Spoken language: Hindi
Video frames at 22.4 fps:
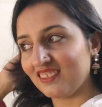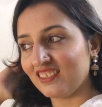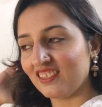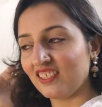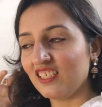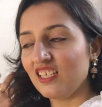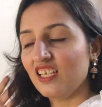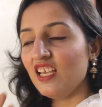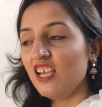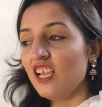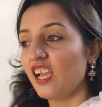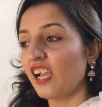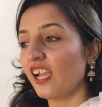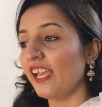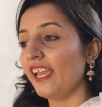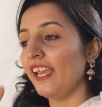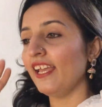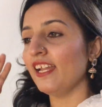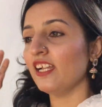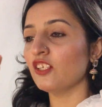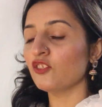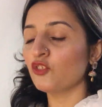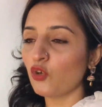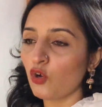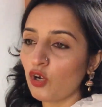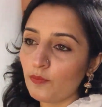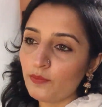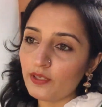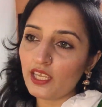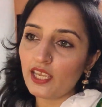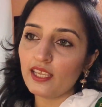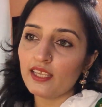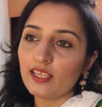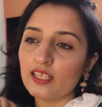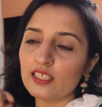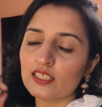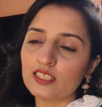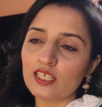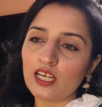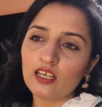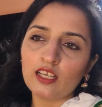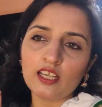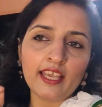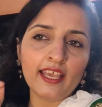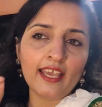निकले खैर जो भी है ये
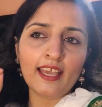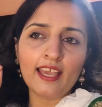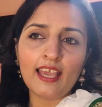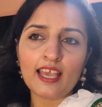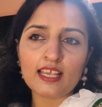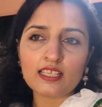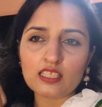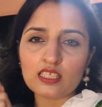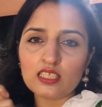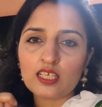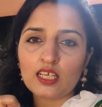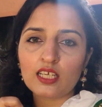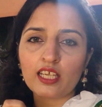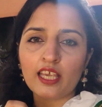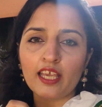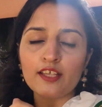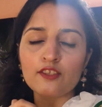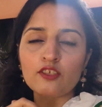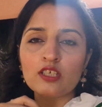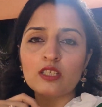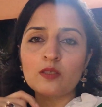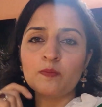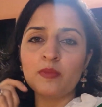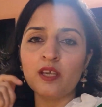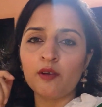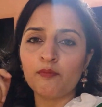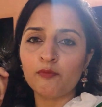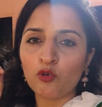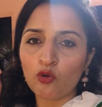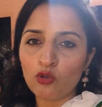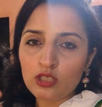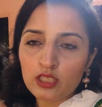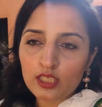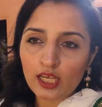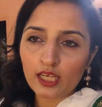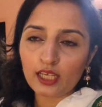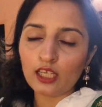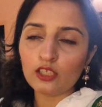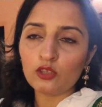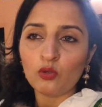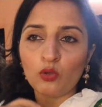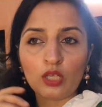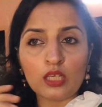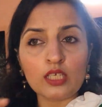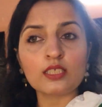जंग है ऐसी जंग है जिसपे हम उलझेंगे
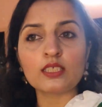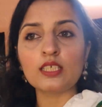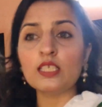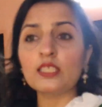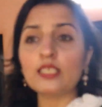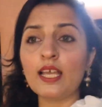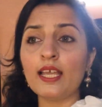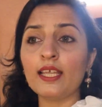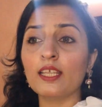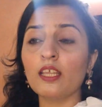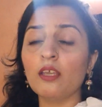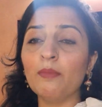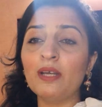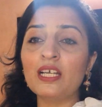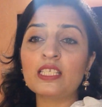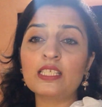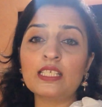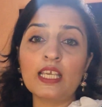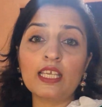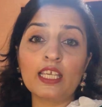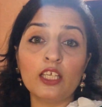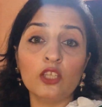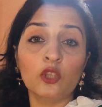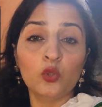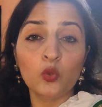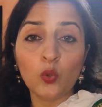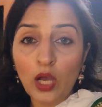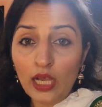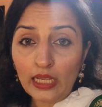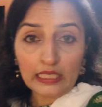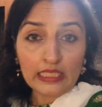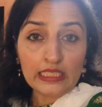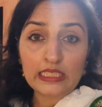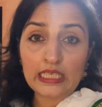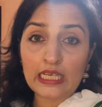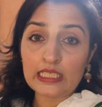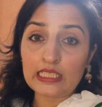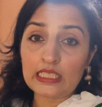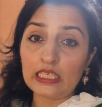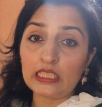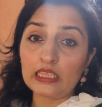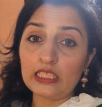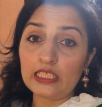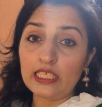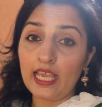तो उलझते ही जाएंगे बस ये कि दुआ की जा
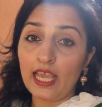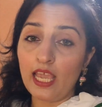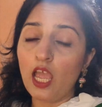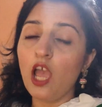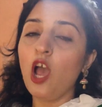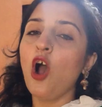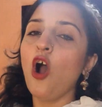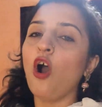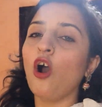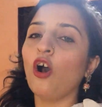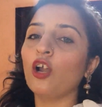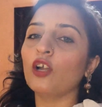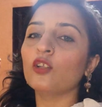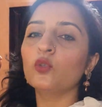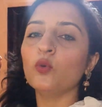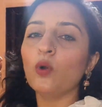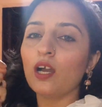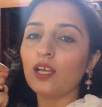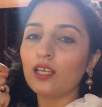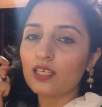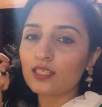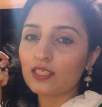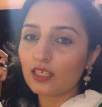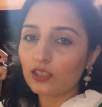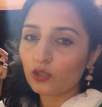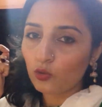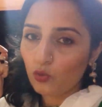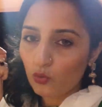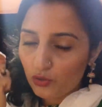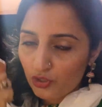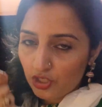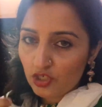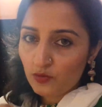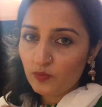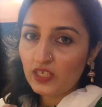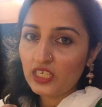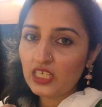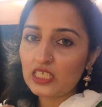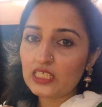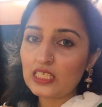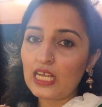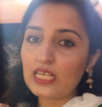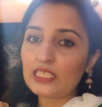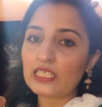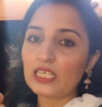सकती है और दुआ के साथ कोशिश भी
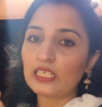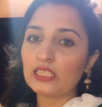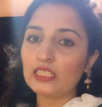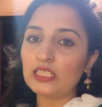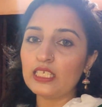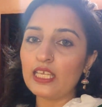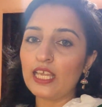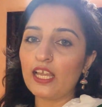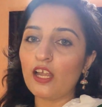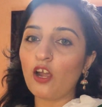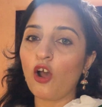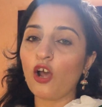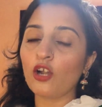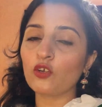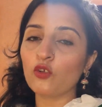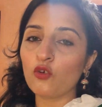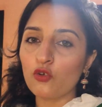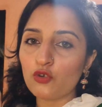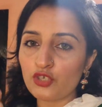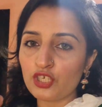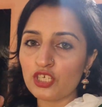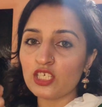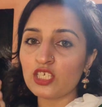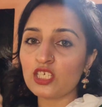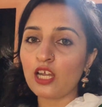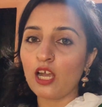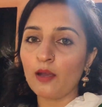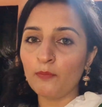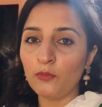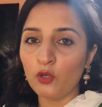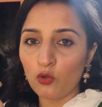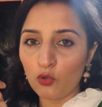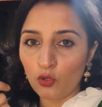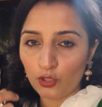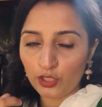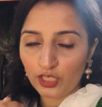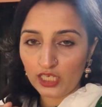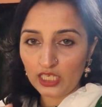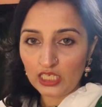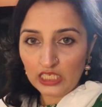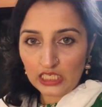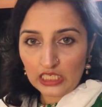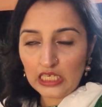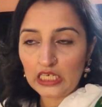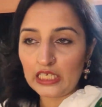की जा सकती है और कोशिश हम लोगों ने
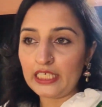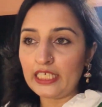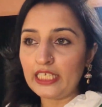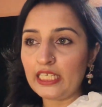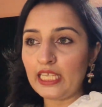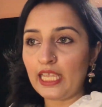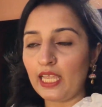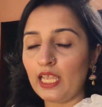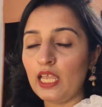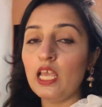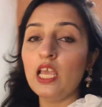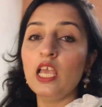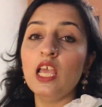ही करनी है